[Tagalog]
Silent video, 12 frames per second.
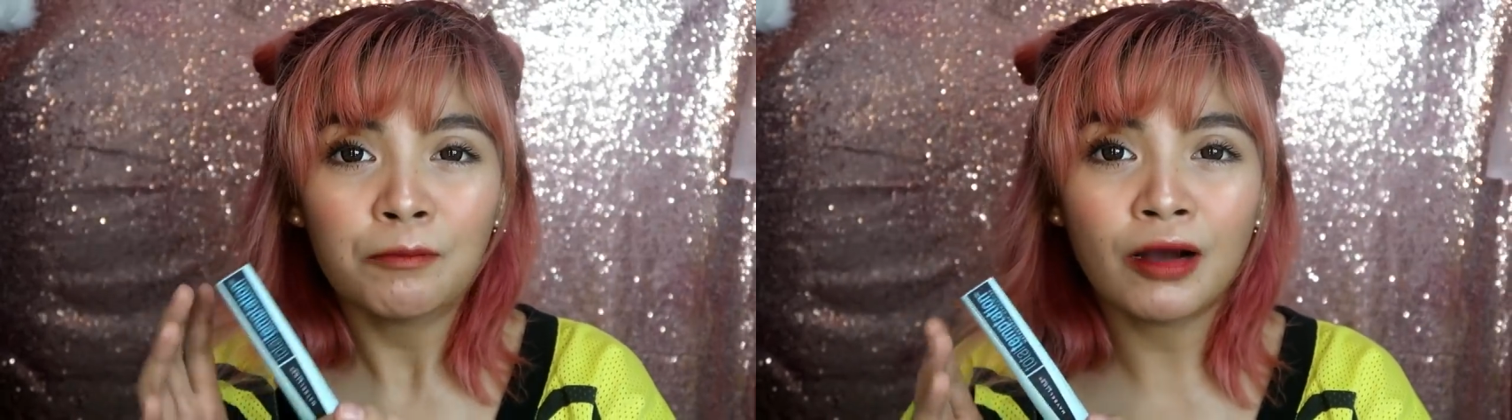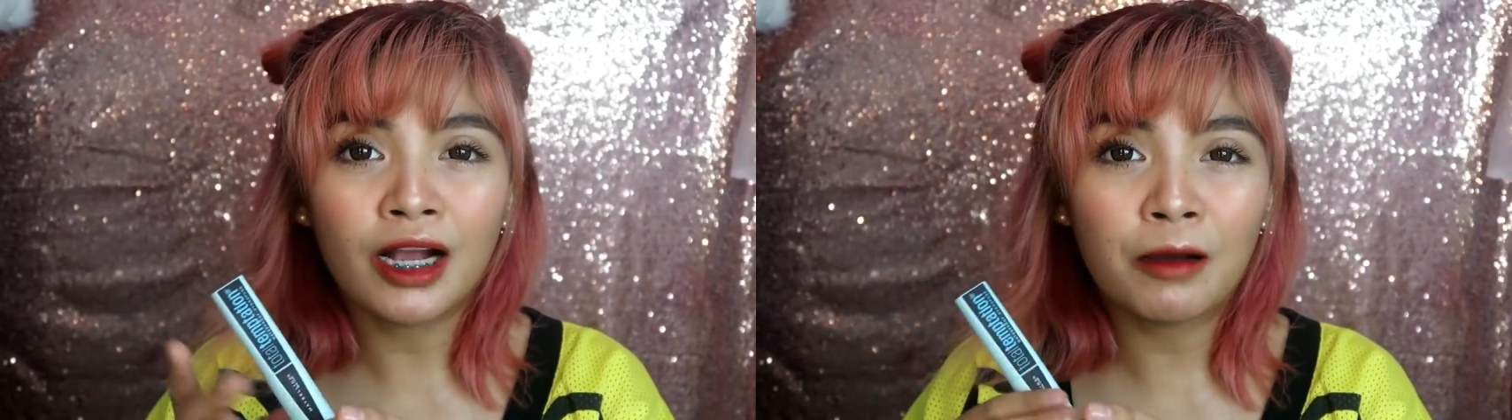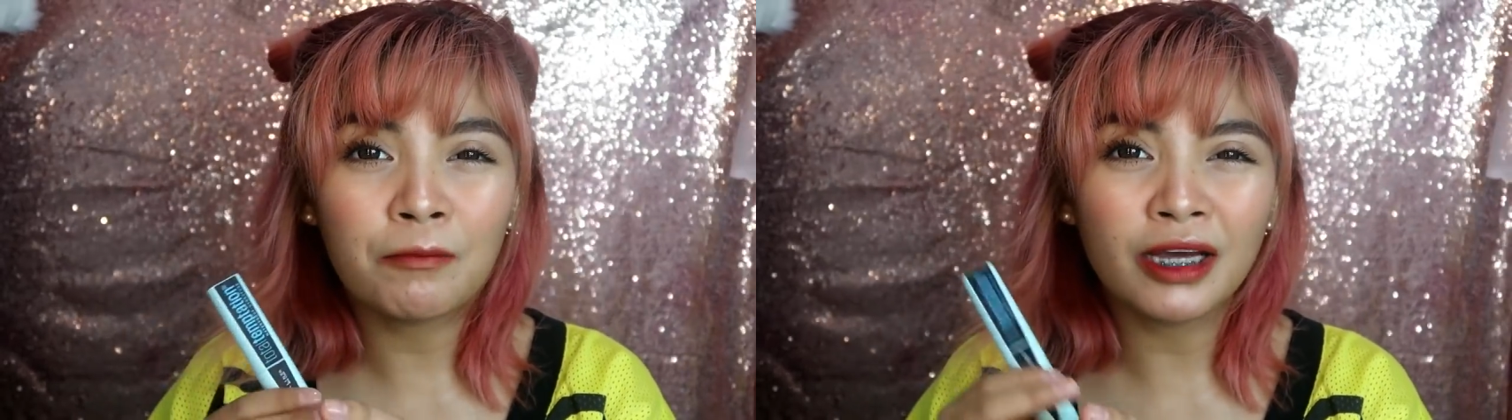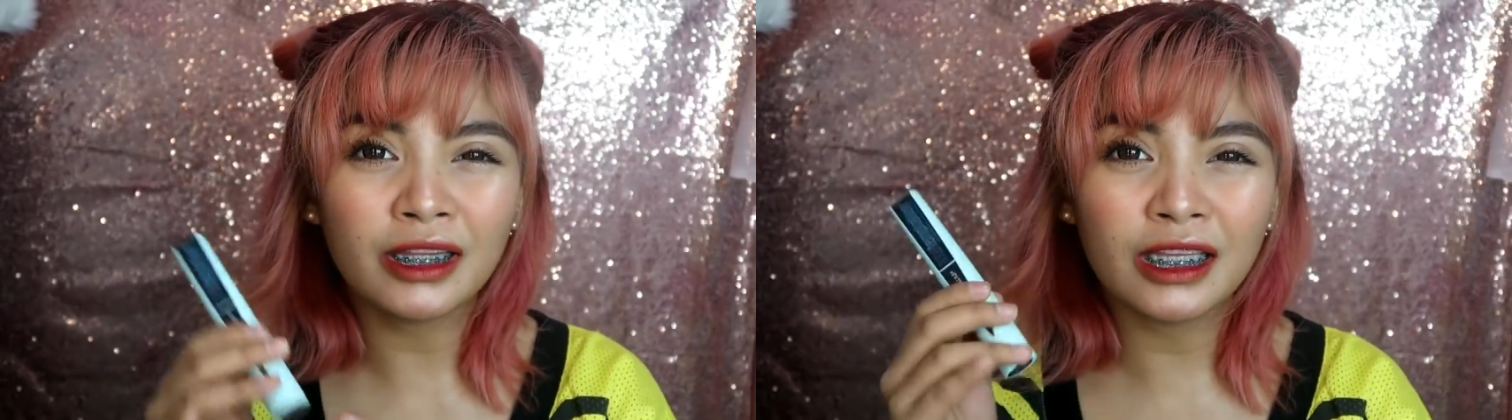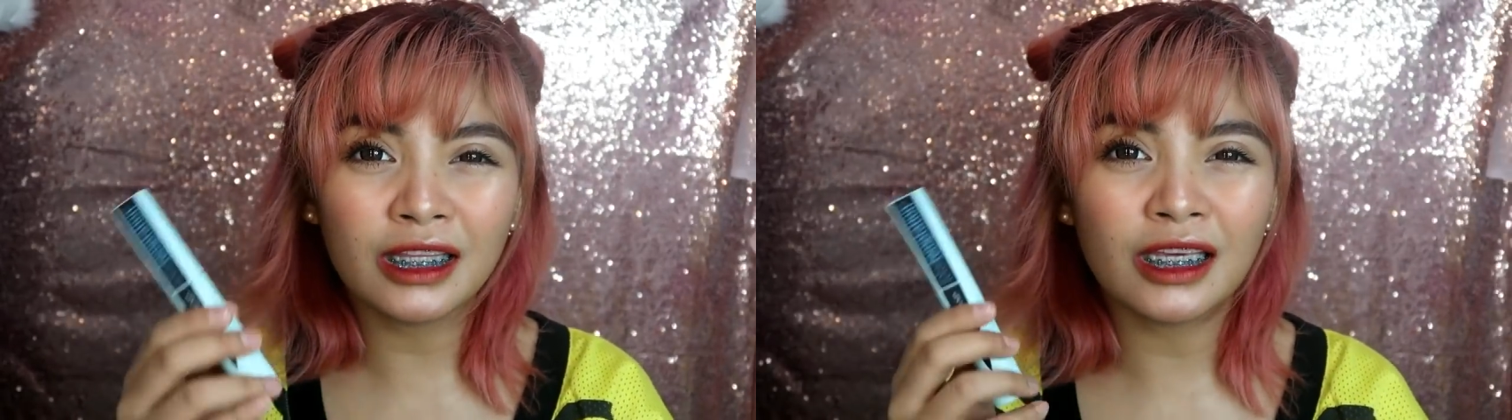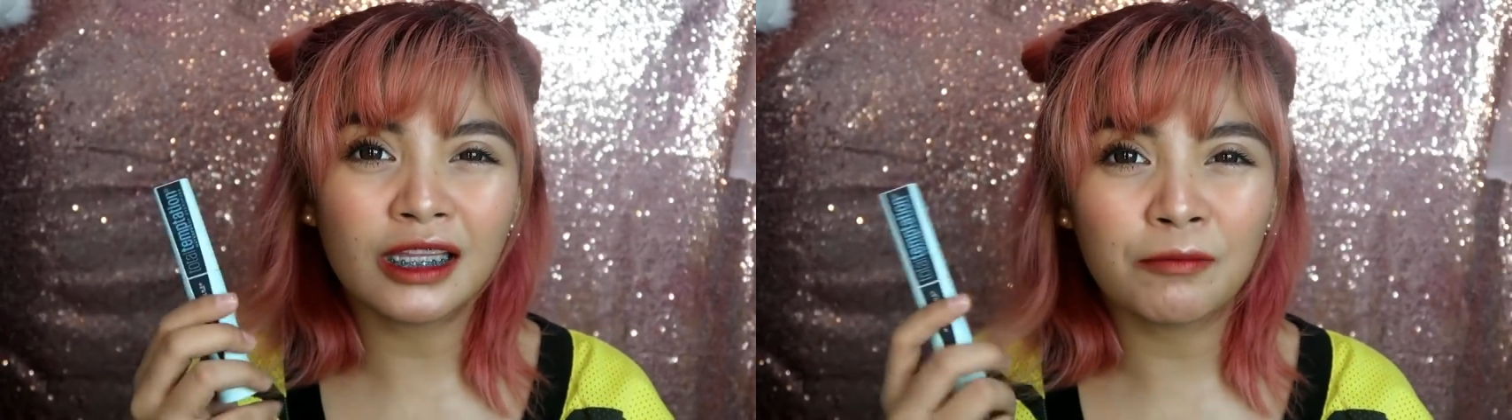Bagamat
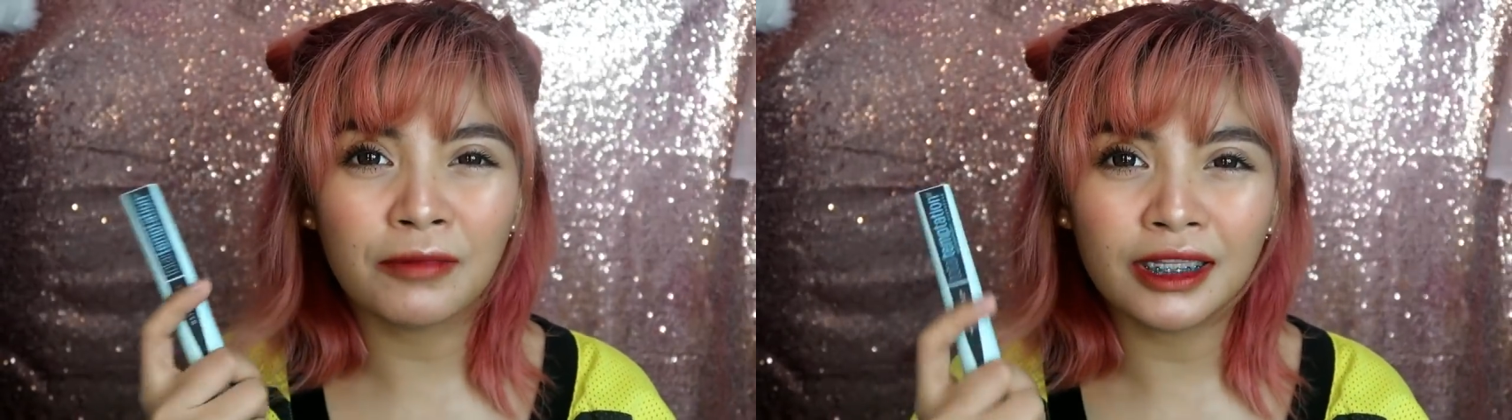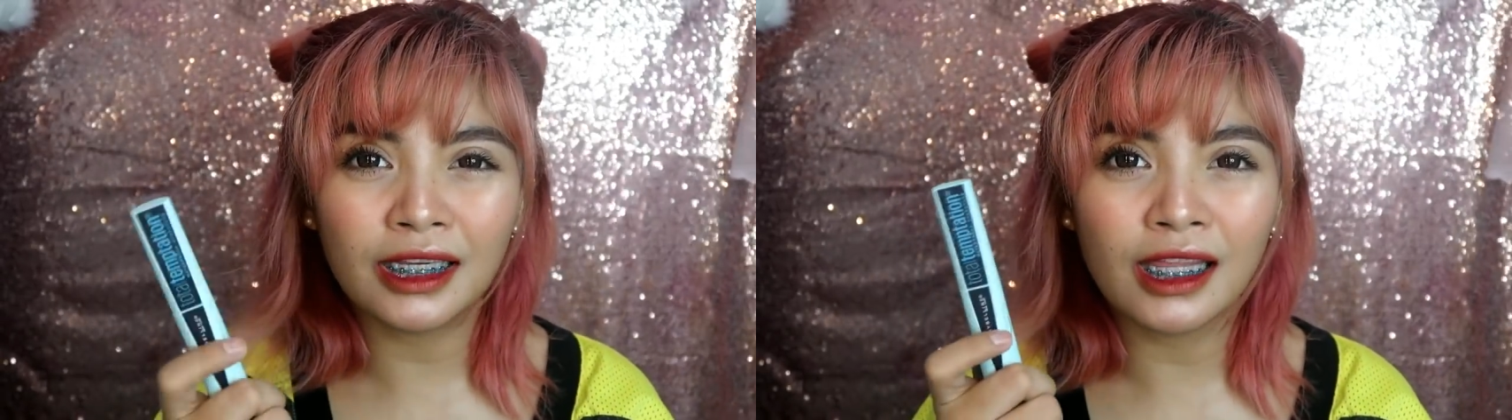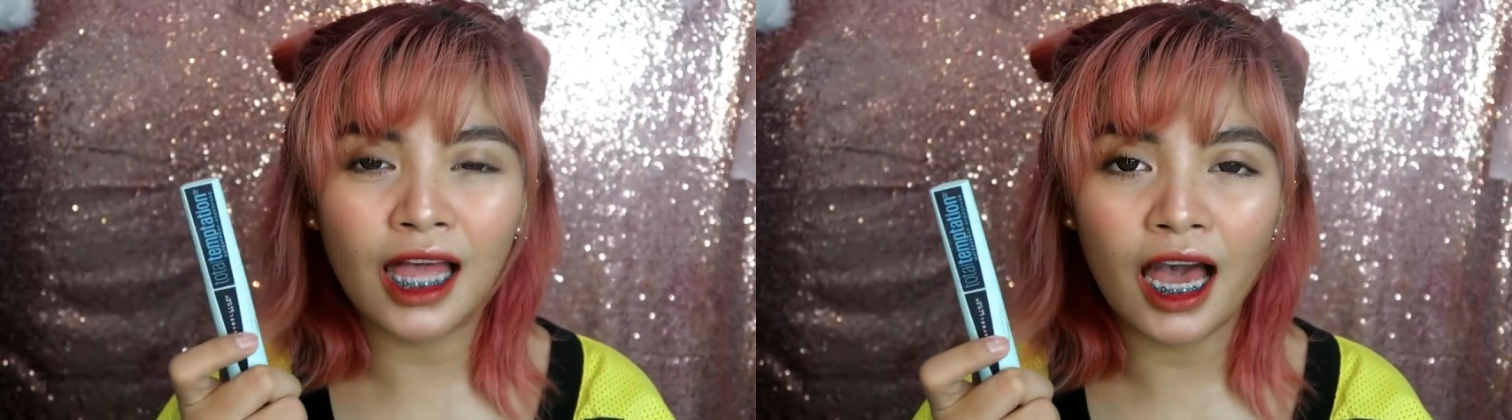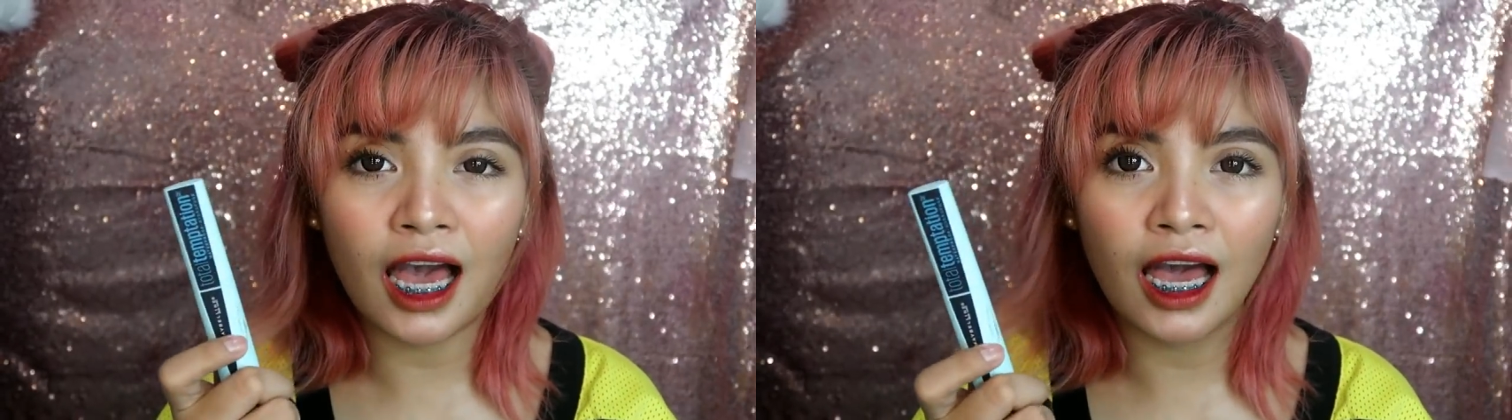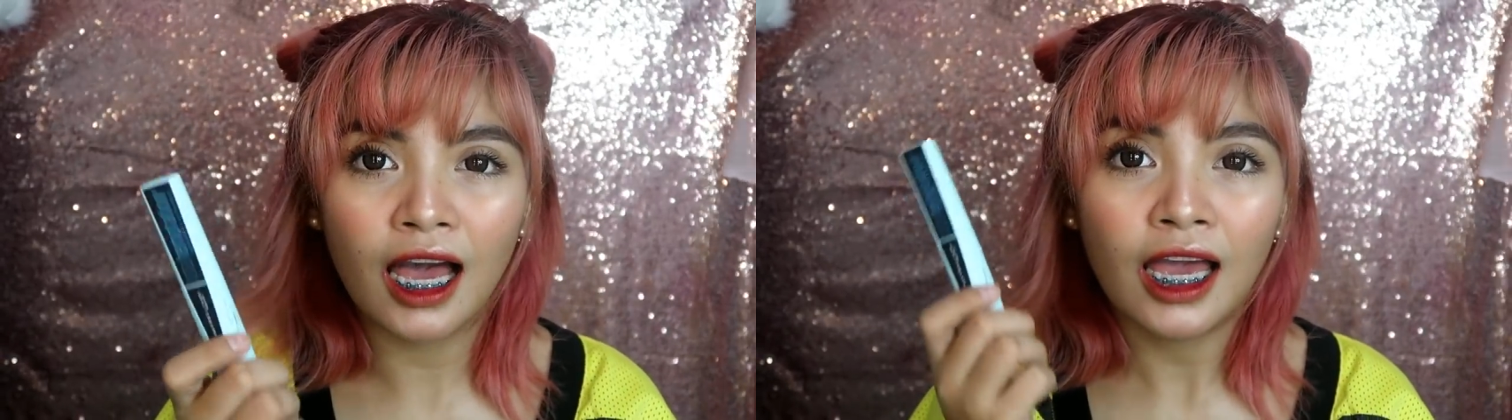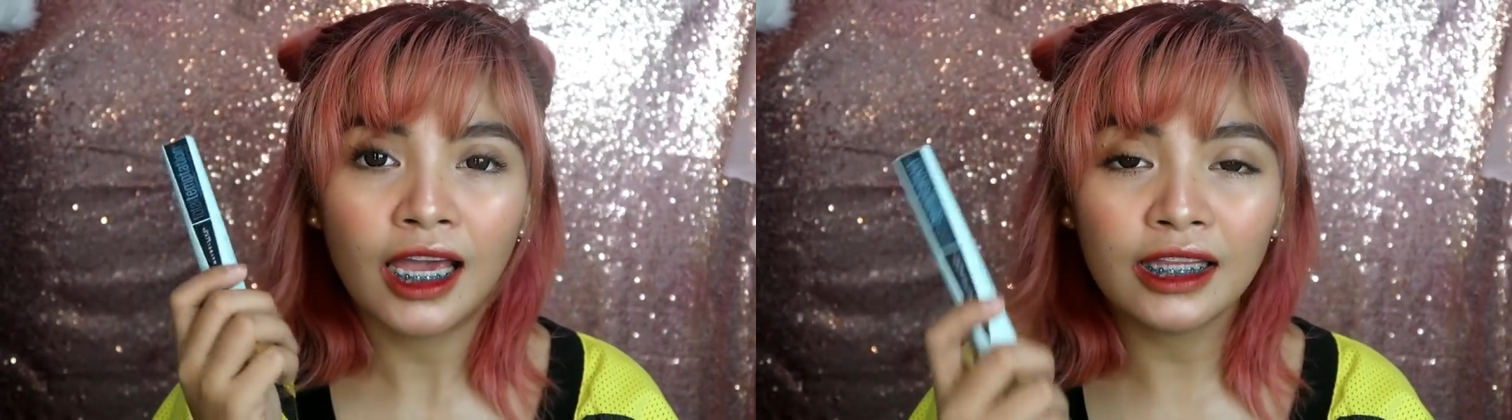hindi naman nila,